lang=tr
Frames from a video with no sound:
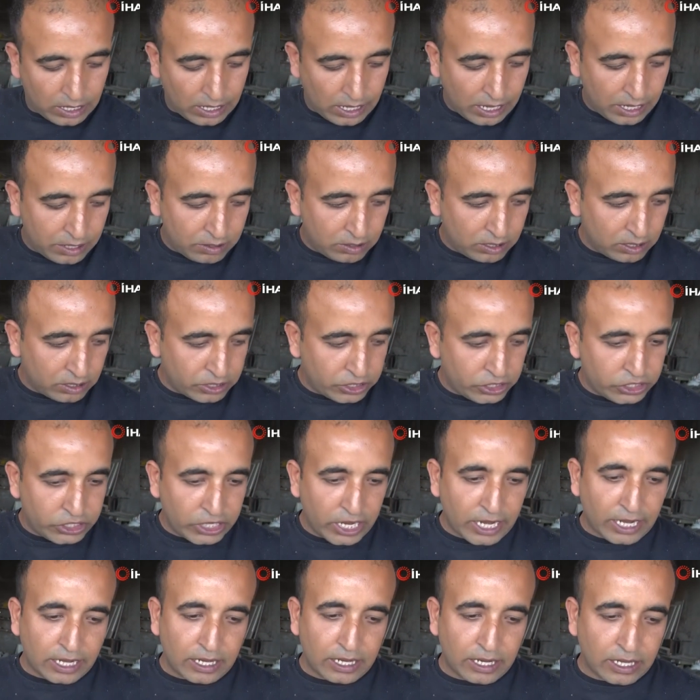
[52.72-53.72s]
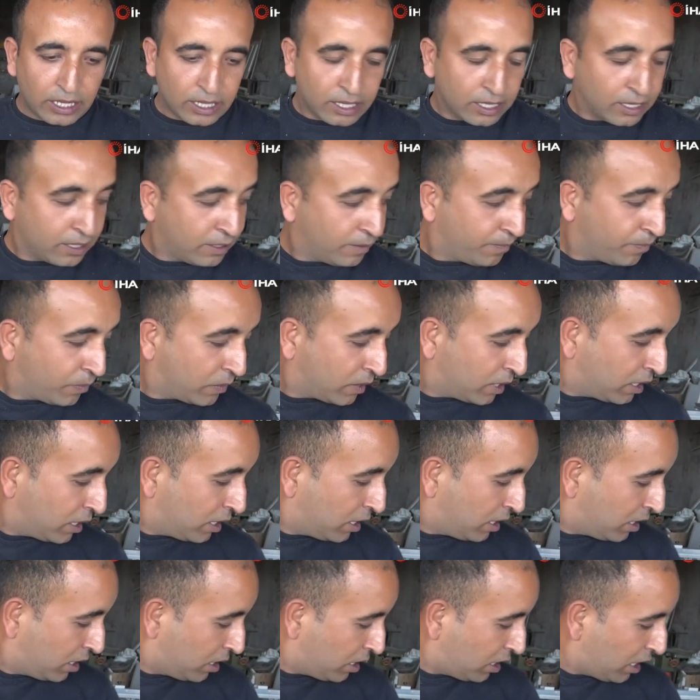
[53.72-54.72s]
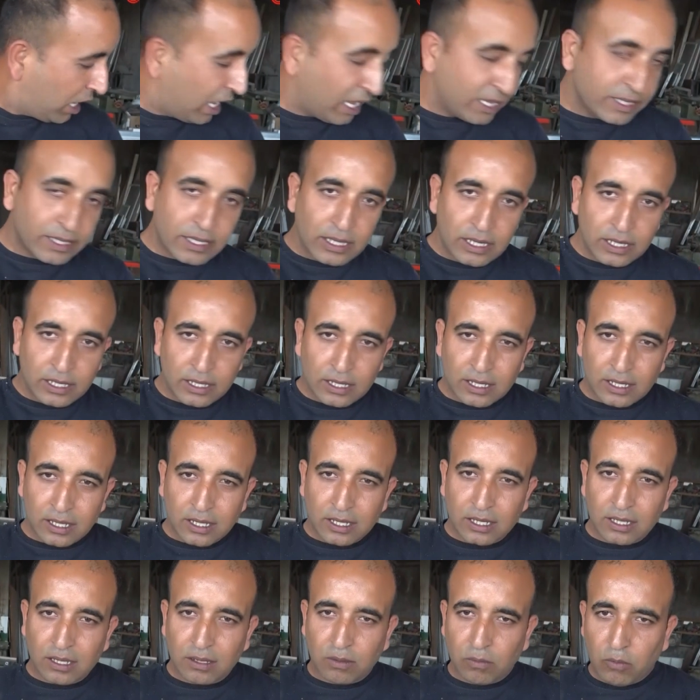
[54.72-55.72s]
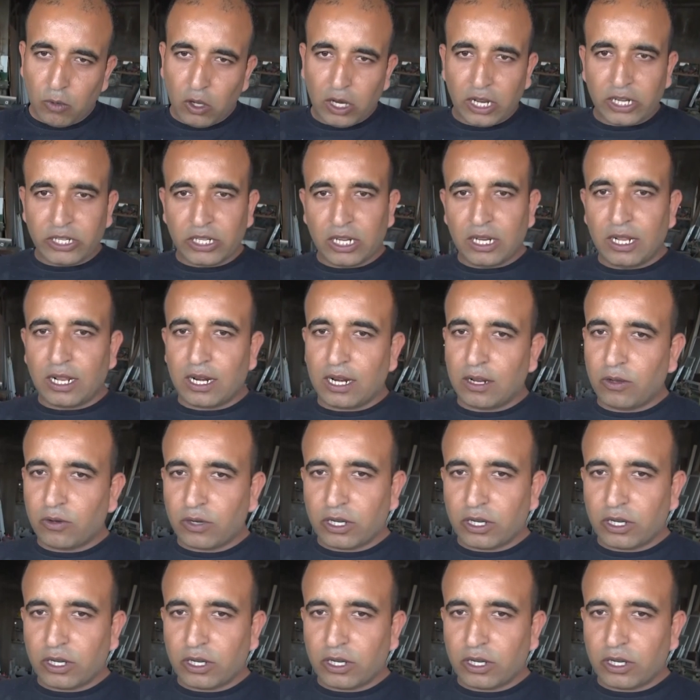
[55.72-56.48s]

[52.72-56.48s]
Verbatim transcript: yani çiçeklik, askılık böyle şeylerle